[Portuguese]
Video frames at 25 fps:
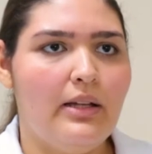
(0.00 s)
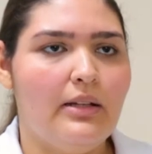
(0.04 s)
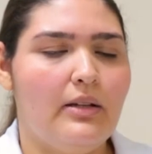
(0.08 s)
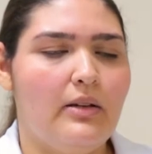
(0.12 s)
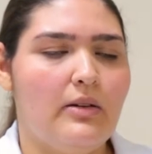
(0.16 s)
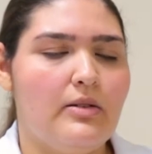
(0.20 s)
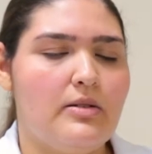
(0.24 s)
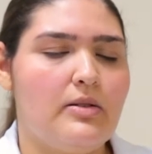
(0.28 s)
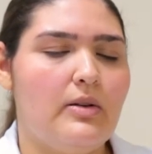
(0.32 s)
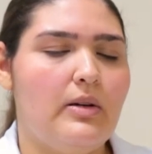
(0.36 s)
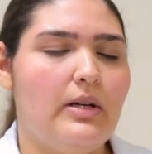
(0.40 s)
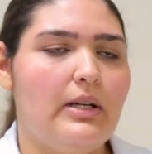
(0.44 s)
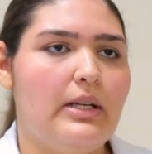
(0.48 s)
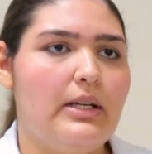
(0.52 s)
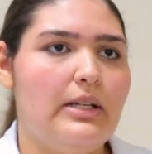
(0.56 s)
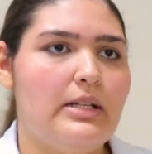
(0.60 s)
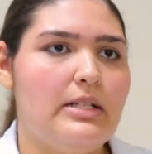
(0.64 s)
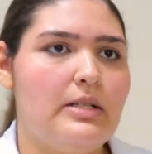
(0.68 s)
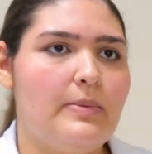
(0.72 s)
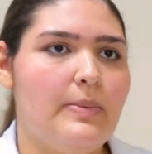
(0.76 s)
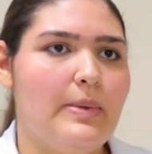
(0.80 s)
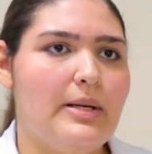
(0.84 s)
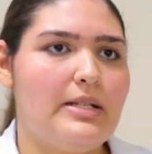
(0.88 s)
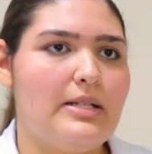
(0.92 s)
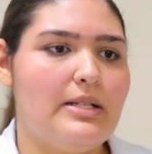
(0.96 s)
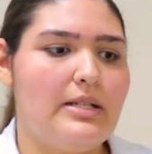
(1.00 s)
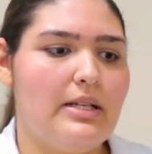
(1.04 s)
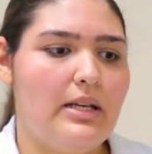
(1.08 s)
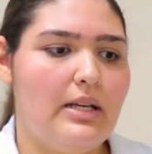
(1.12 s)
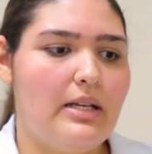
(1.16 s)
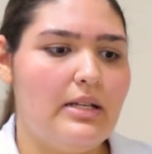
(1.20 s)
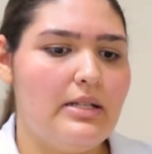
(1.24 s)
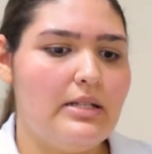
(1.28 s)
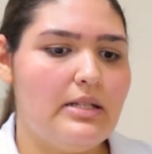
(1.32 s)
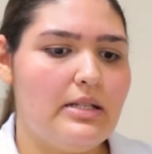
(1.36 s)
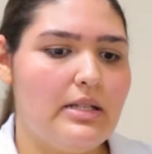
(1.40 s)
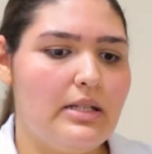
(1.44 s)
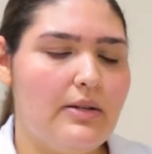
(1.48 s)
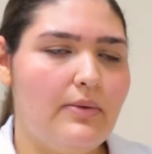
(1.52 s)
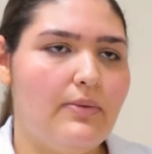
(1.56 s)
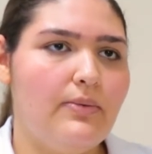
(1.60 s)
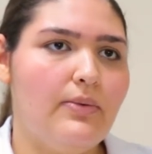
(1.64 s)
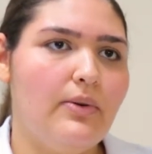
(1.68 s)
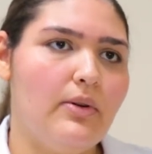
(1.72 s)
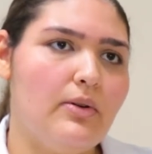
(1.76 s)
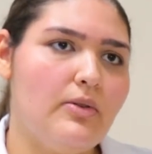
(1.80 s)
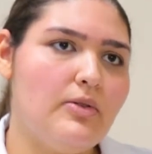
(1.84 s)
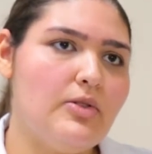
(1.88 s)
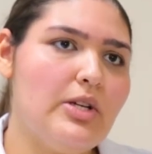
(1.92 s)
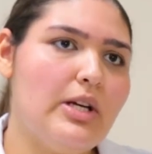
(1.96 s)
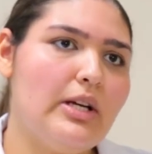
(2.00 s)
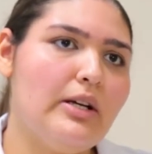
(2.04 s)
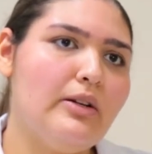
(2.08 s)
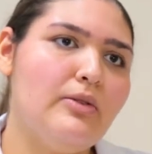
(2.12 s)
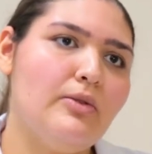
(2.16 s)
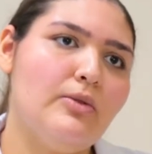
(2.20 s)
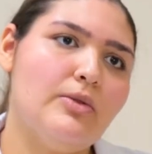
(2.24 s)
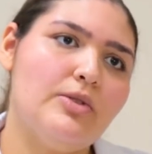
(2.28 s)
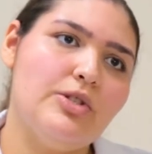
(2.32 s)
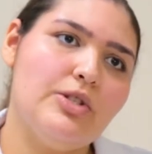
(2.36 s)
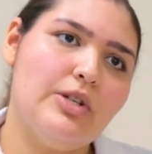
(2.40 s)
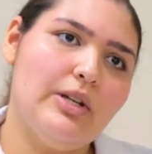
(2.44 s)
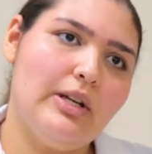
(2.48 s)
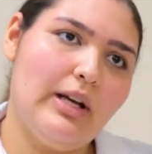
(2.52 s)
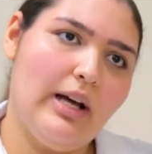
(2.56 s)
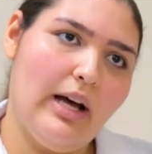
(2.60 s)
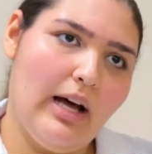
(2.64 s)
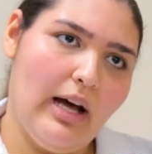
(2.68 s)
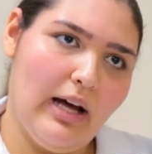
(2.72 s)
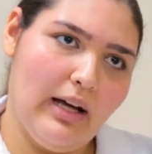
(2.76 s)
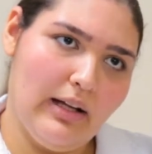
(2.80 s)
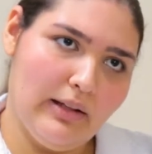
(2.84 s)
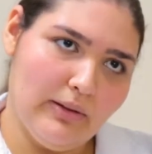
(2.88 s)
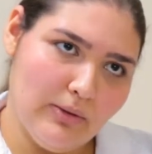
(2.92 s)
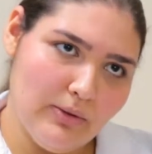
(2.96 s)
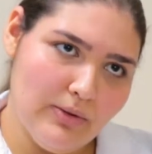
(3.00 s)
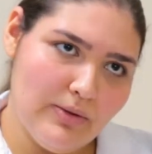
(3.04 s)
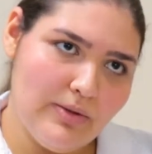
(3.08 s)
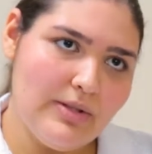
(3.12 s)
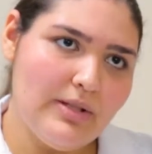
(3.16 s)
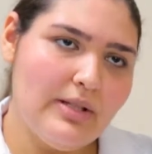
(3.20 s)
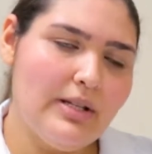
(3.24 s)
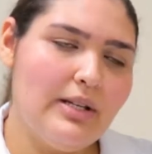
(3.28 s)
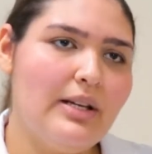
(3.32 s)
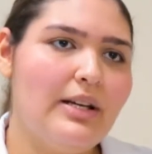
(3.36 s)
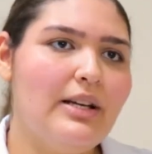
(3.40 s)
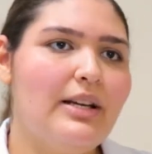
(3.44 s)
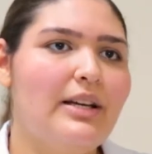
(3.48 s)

Então, são aqueles pacientes que foram diagnosticados